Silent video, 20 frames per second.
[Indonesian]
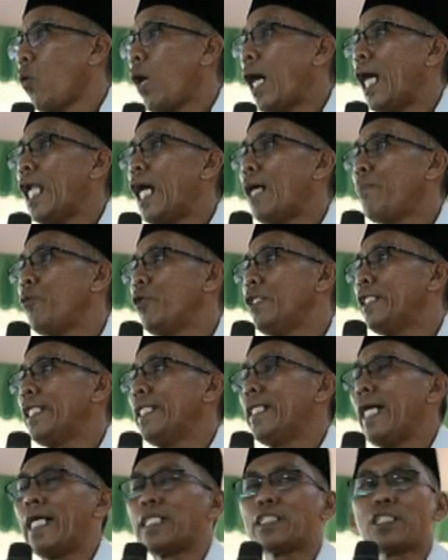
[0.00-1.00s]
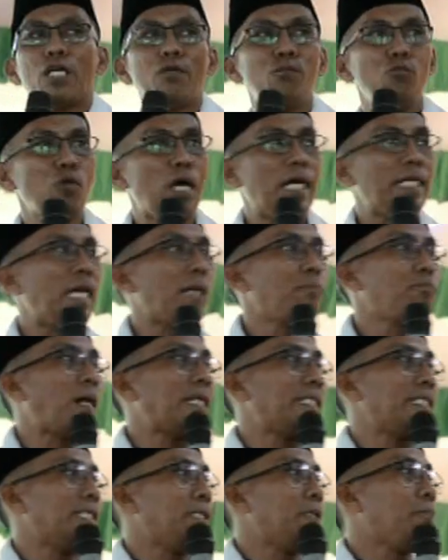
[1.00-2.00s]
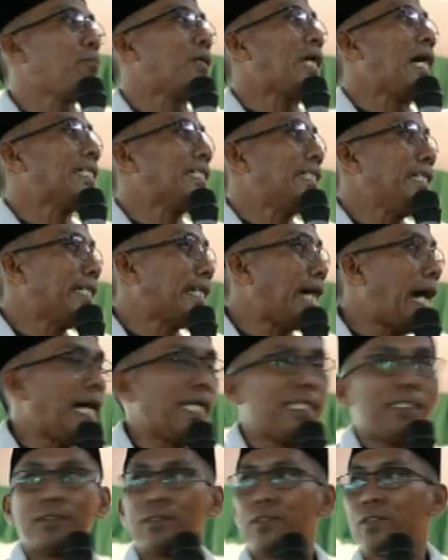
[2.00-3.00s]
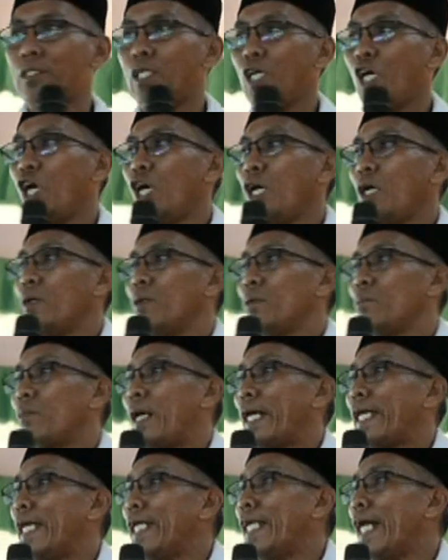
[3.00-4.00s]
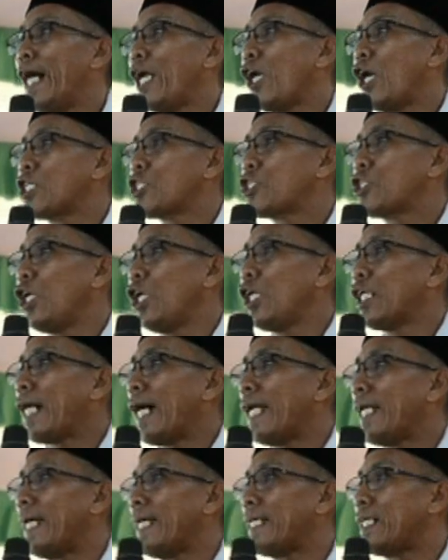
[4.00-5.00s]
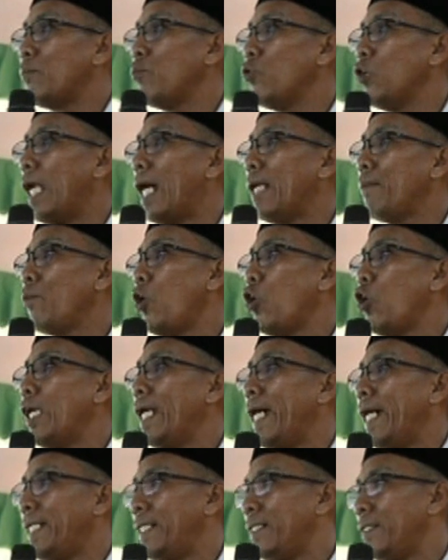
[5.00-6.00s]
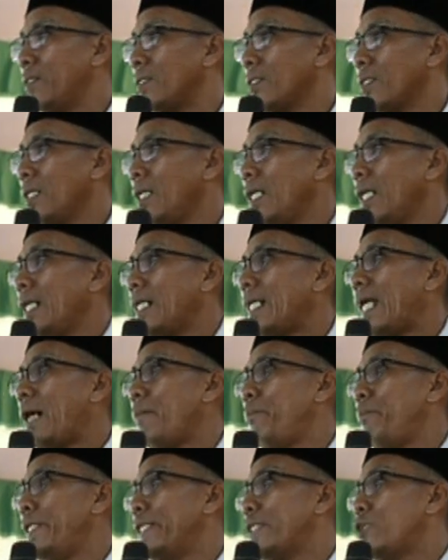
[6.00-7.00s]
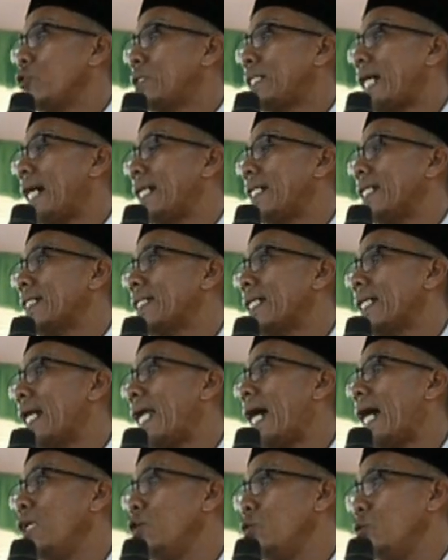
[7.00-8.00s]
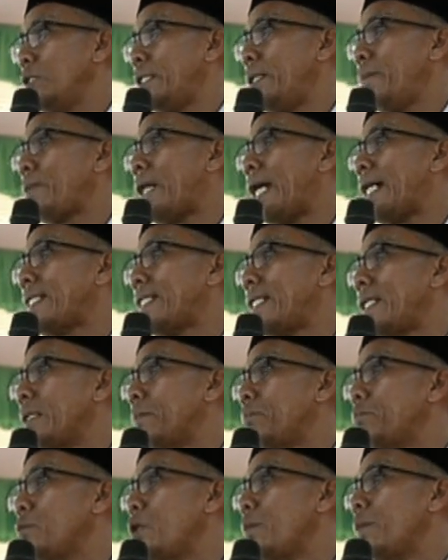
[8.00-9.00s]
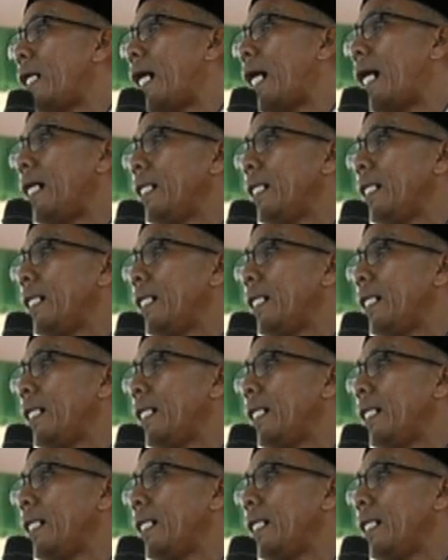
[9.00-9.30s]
walaupun tidak semua dapat diperhatikan baginda rasul karena ke bulan maulid nabi itu tak ada terlalu diperhati, mem,